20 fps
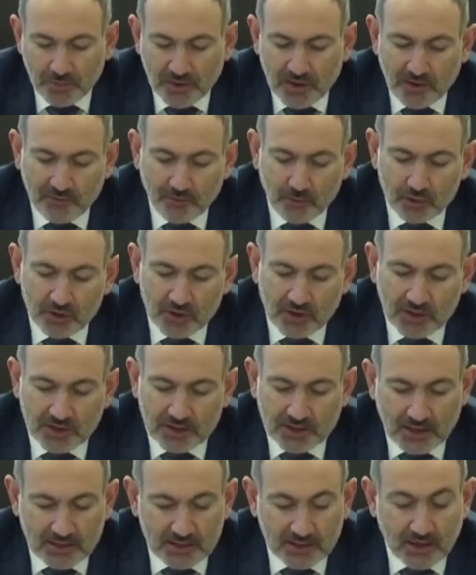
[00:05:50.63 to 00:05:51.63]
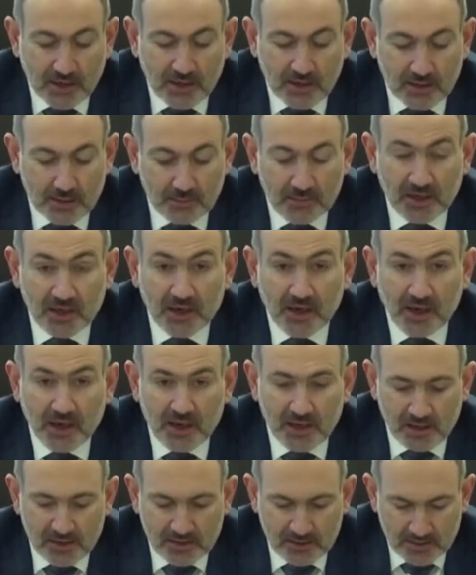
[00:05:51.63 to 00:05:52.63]
перевозок со странами
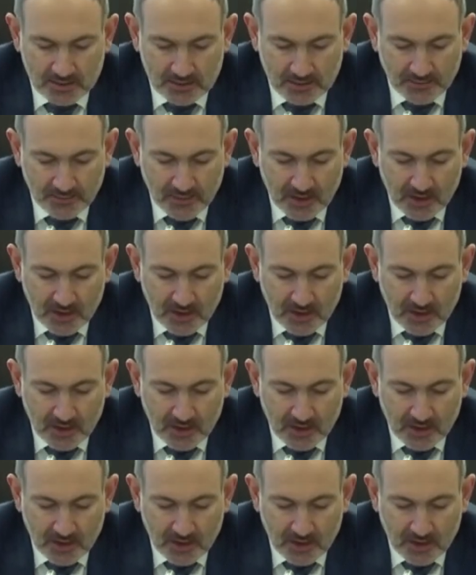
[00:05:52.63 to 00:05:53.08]
ЕАЭС.